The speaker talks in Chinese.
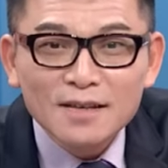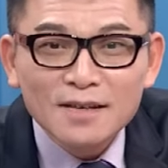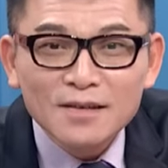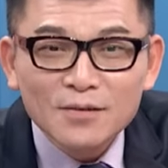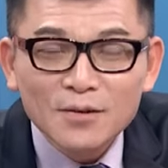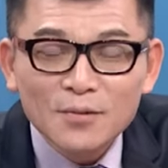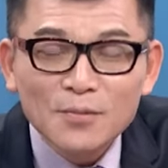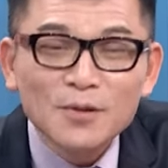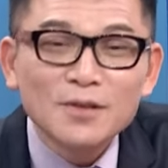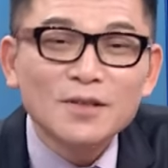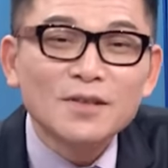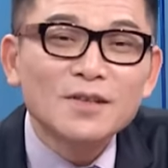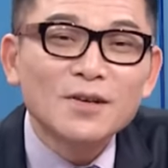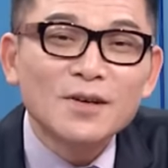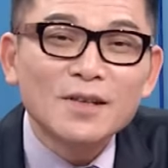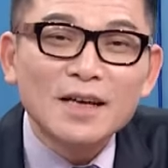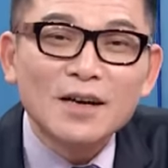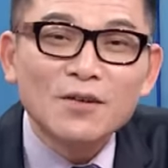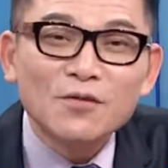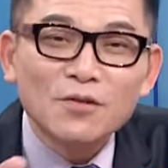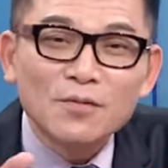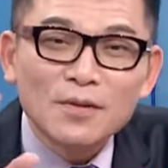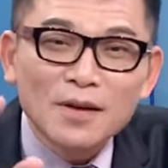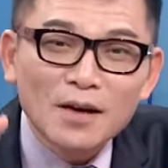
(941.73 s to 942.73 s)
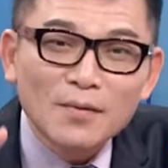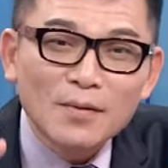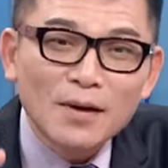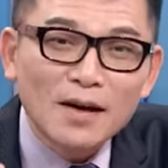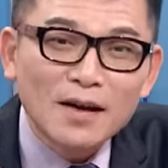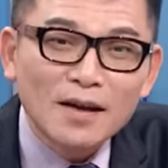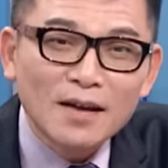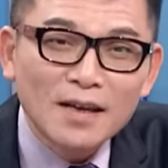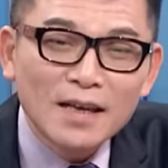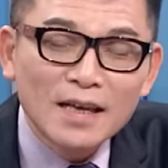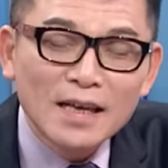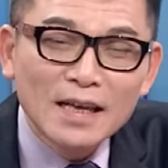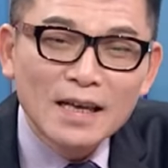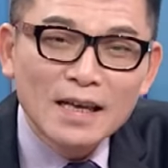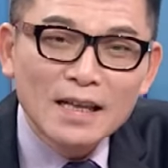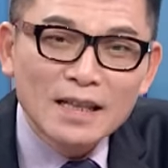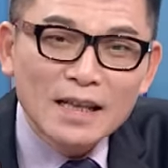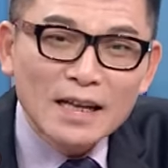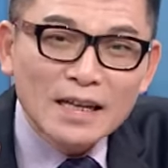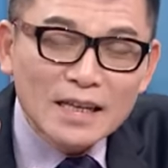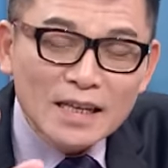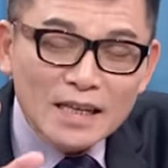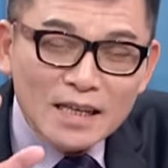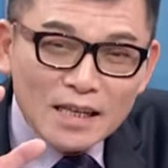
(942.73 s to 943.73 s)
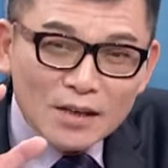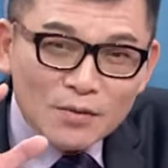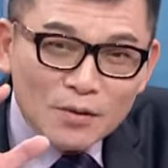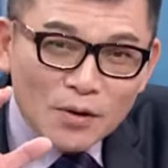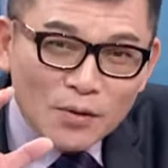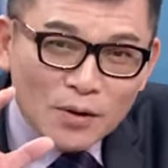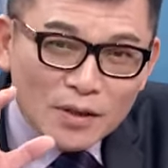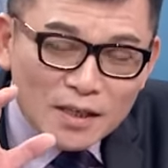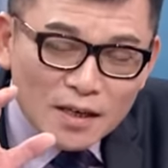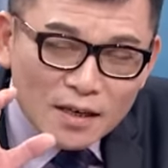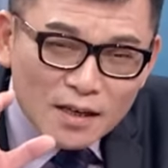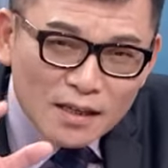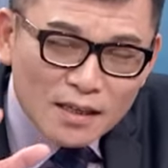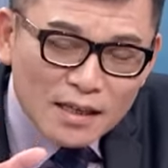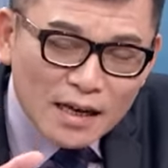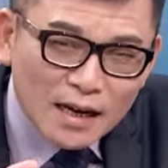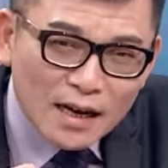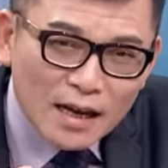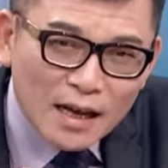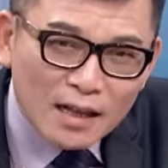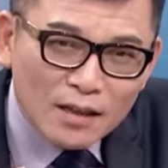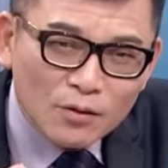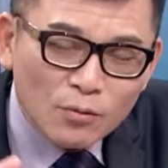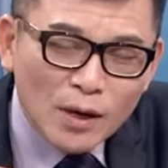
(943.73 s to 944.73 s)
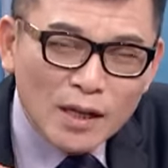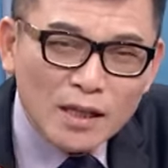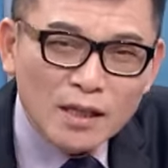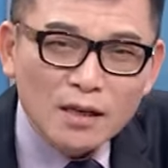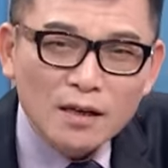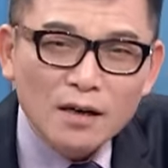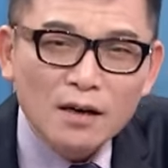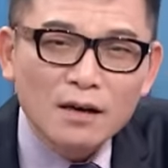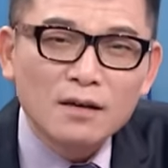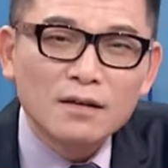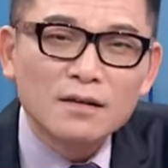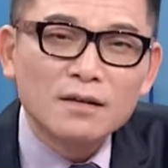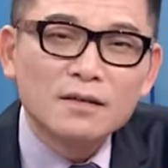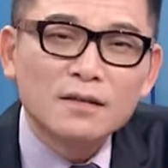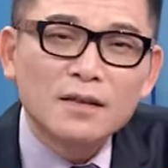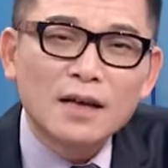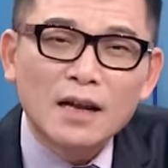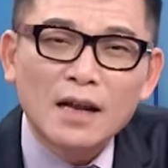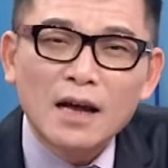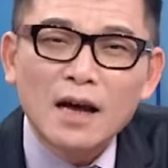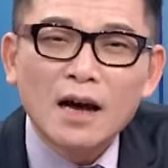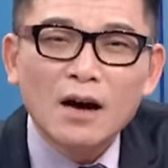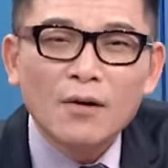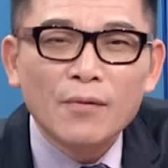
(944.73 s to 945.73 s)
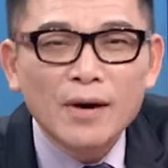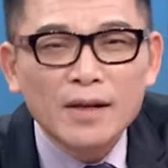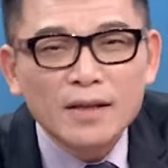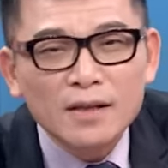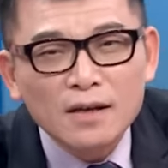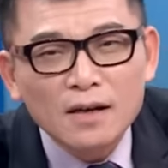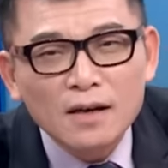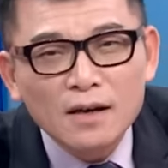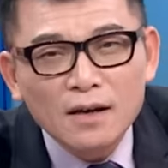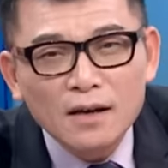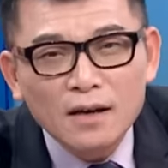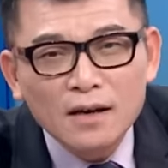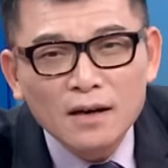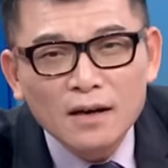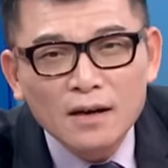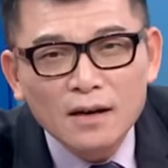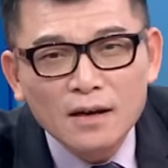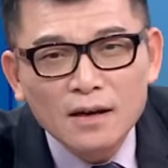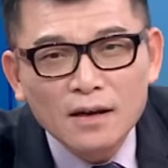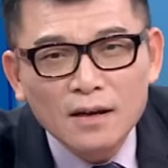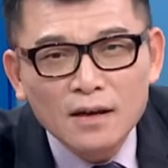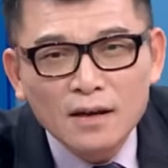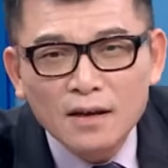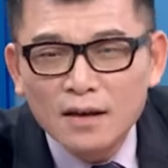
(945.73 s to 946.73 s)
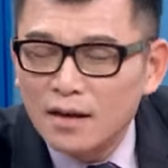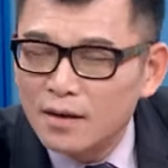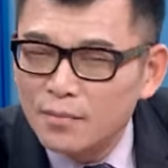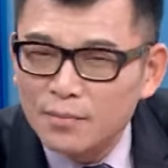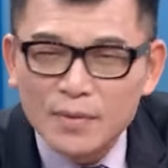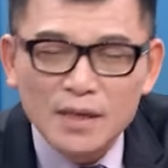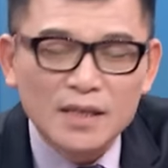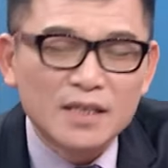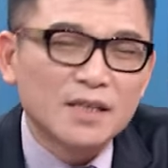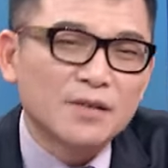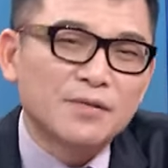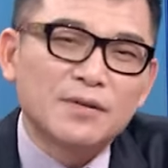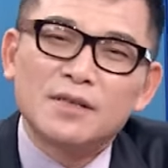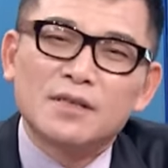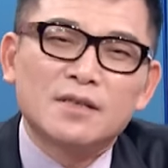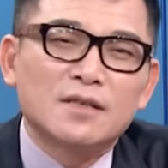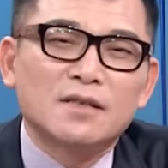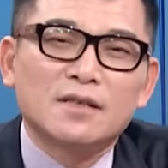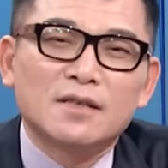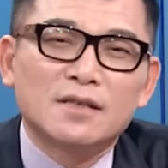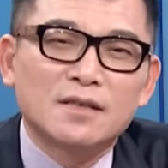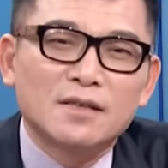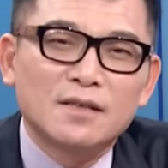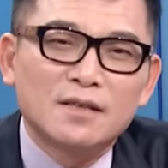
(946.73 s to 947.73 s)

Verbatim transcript: 我不是有一档股票吗？那你以为我叫你打来乱的，打来好玩的？没这回事。